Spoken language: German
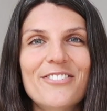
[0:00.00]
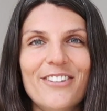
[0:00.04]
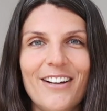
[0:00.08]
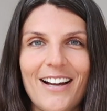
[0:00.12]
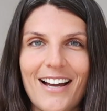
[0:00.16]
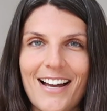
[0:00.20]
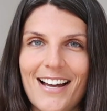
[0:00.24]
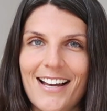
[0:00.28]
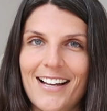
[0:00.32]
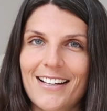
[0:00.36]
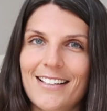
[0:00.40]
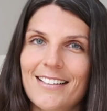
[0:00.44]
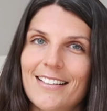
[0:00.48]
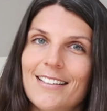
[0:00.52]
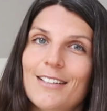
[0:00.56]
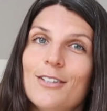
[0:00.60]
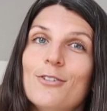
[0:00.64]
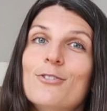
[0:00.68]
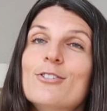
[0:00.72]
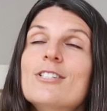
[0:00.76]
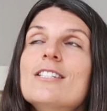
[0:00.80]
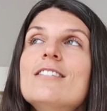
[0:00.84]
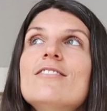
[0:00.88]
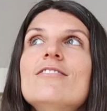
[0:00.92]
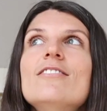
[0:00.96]
Frage
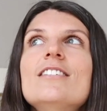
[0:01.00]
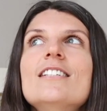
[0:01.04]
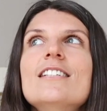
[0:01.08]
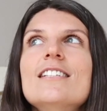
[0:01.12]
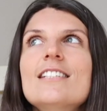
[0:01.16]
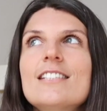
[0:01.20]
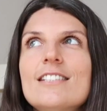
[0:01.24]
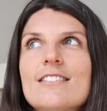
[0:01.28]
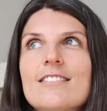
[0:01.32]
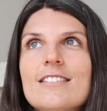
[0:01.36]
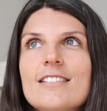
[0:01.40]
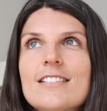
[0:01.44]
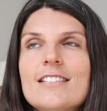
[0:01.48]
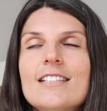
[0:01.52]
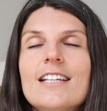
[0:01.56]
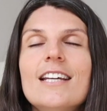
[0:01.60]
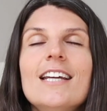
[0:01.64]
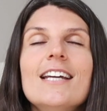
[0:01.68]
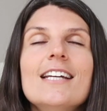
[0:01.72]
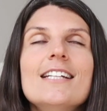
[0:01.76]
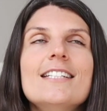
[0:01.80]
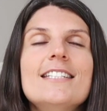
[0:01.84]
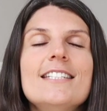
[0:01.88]
und wie ich finde